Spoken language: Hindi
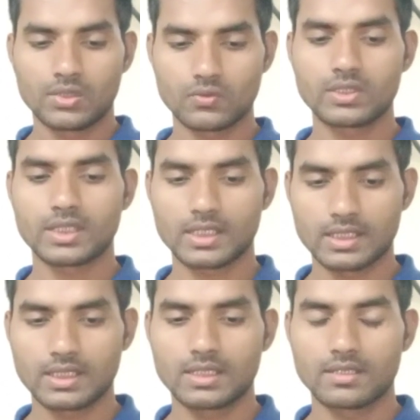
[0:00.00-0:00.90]
ट्वीट
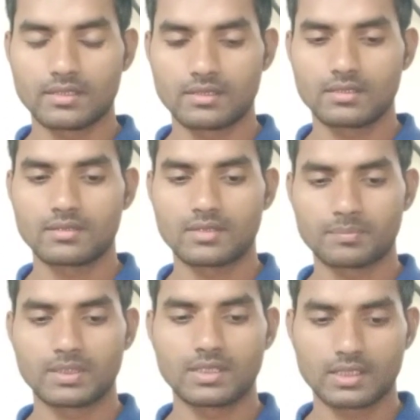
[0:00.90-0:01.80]
करके
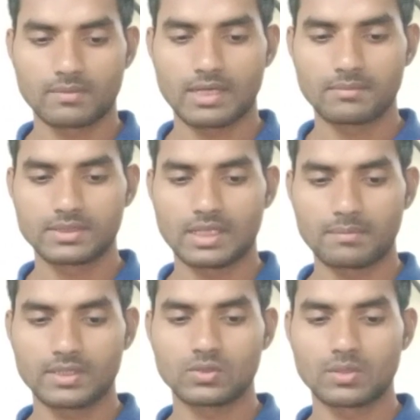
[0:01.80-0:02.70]
अपने अखबार में
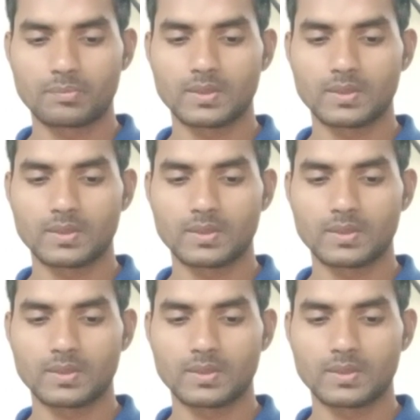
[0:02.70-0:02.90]
छापा जो कि